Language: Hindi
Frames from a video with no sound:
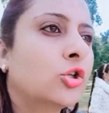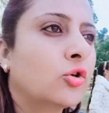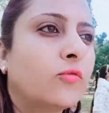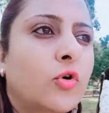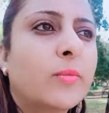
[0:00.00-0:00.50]

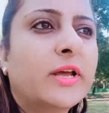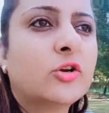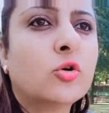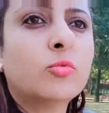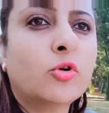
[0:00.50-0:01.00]
तो वो मैं
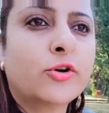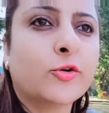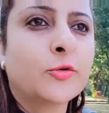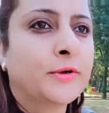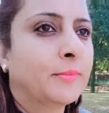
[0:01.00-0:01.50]
इनको बोल रही
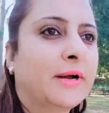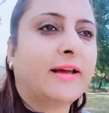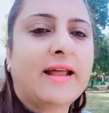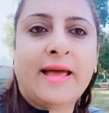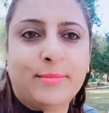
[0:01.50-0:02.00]
हूँ
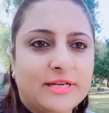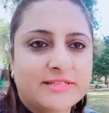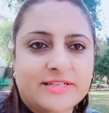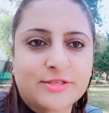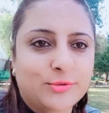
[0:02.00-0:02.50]
मगर एमी
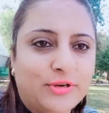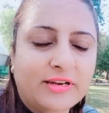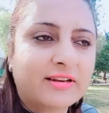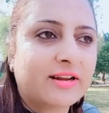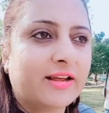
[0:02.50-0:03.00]
जी सुन ही
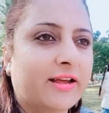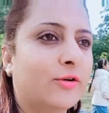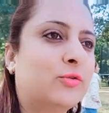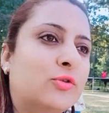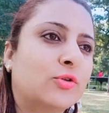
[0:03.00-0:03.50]
नहीं रहे हैं
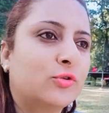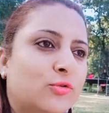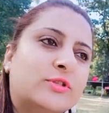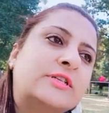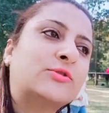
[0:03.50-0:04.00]
उनको
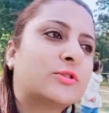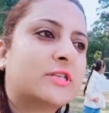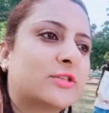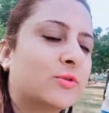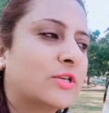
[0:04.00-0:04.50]
दूसरे
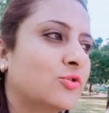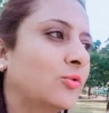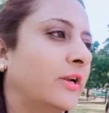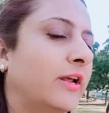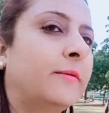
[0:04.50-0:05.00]
दूसरे स्विंग
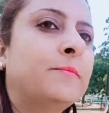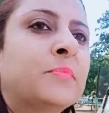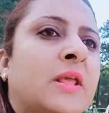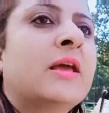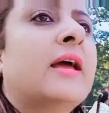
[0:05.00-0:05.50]
लें
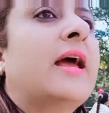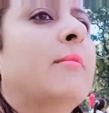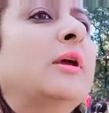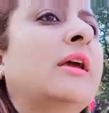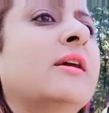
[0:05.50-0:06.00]

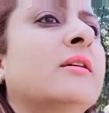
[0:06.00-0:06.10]
एमी